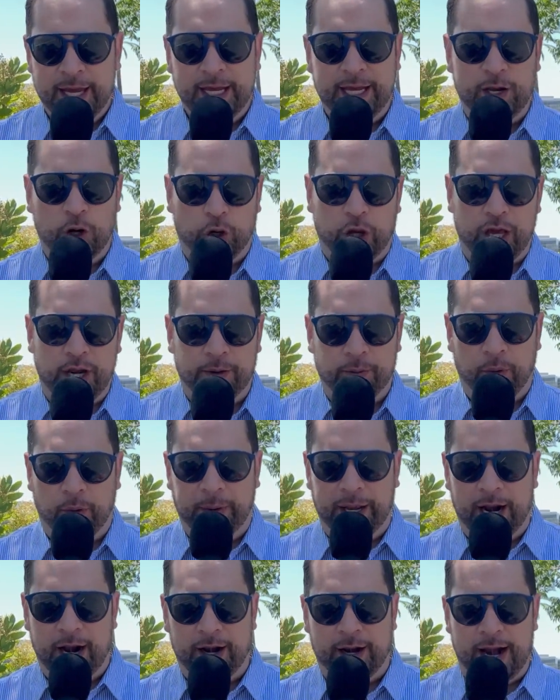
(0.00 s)
y lo quieren
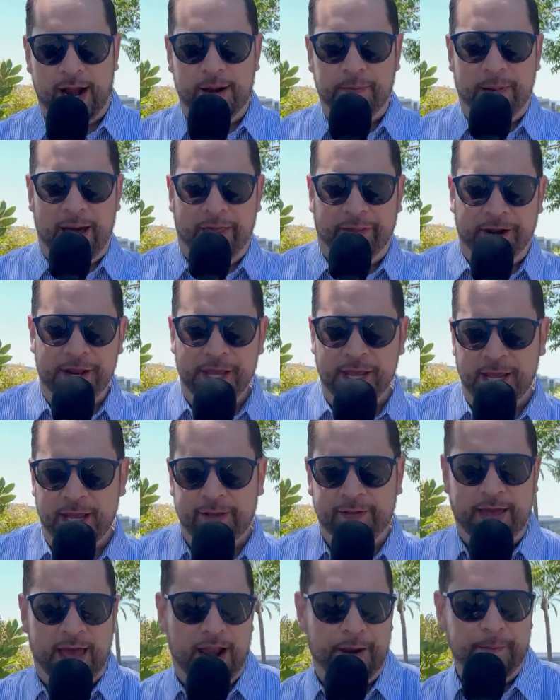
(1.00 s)
mover al Real
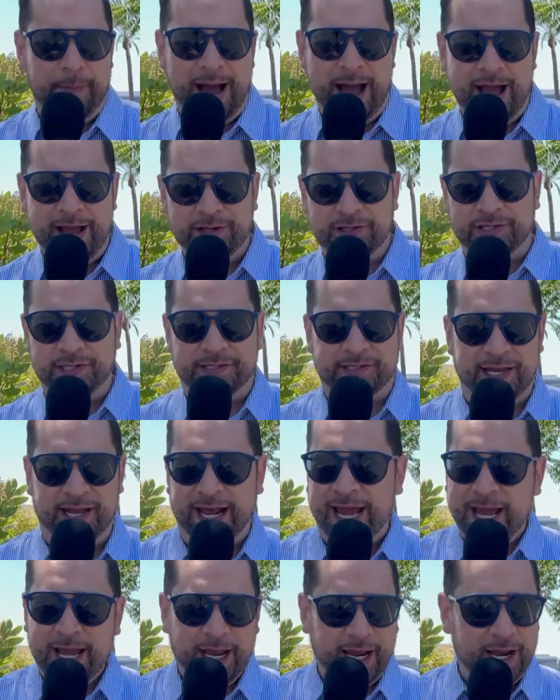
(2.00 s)
Madrid y al Manchester,